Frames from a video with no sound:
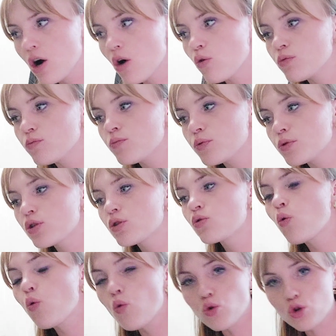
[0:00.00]
он будет
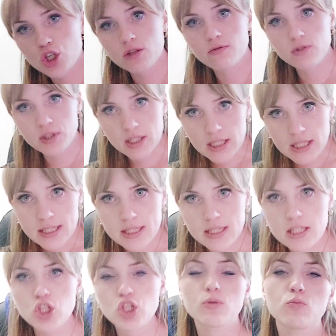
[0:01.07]
хуже
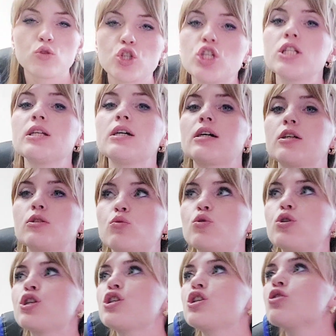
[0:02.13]
выглядеть, чем мужчина,
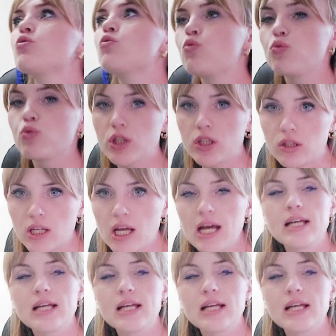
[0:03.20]
который не курит.